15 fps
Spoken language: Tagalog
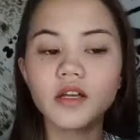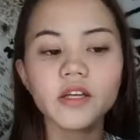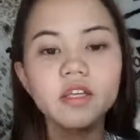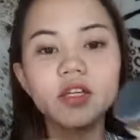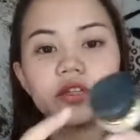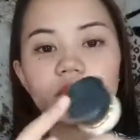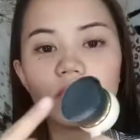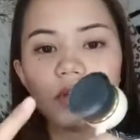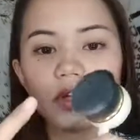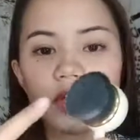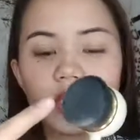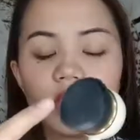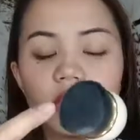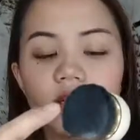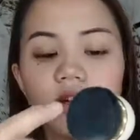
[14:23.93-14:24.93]
Lagyan nyo
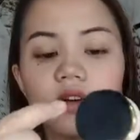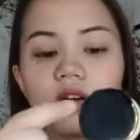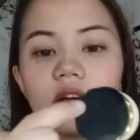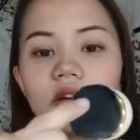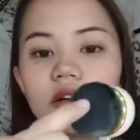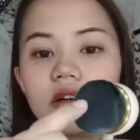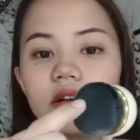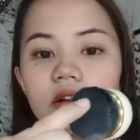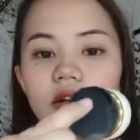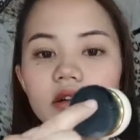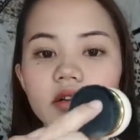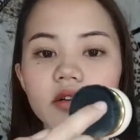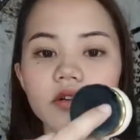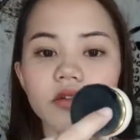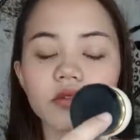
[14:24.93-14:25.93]
lang siya ng
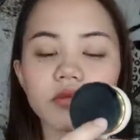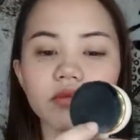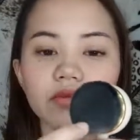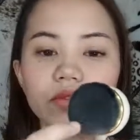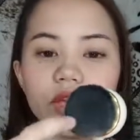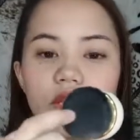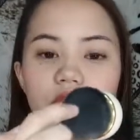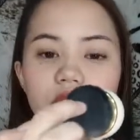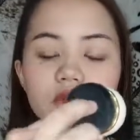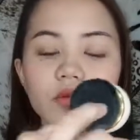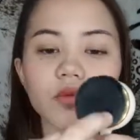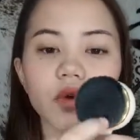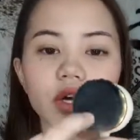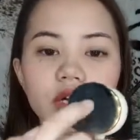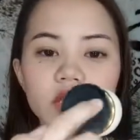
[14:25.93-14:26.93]

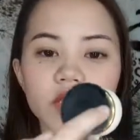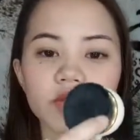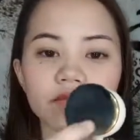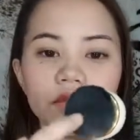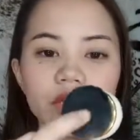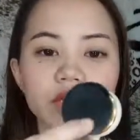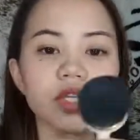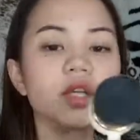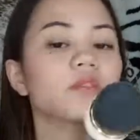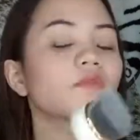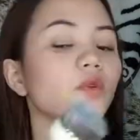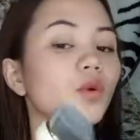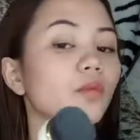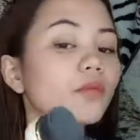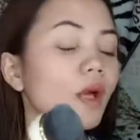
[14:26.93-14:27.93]
facial wash, facial
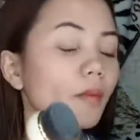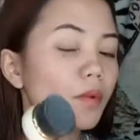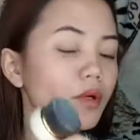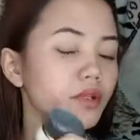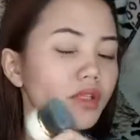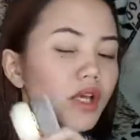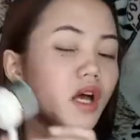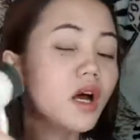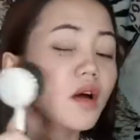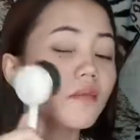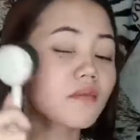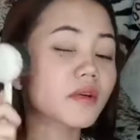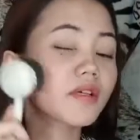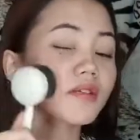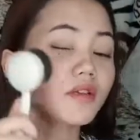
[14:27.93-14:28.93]
foam, tapos
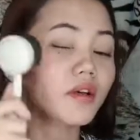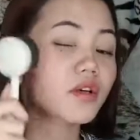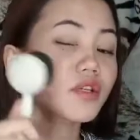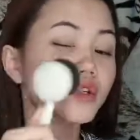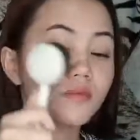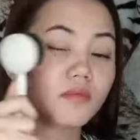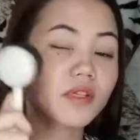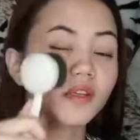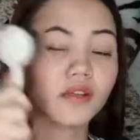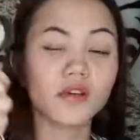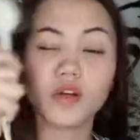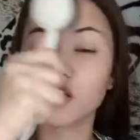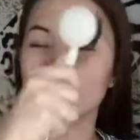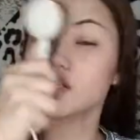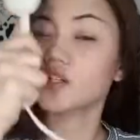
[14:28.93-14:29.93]
massage,
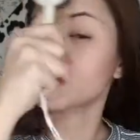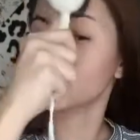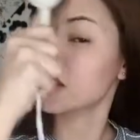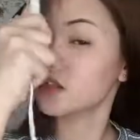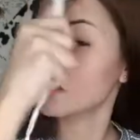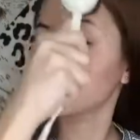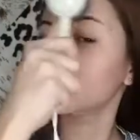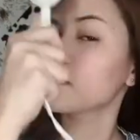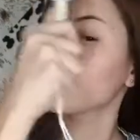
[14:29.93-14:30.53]
massage,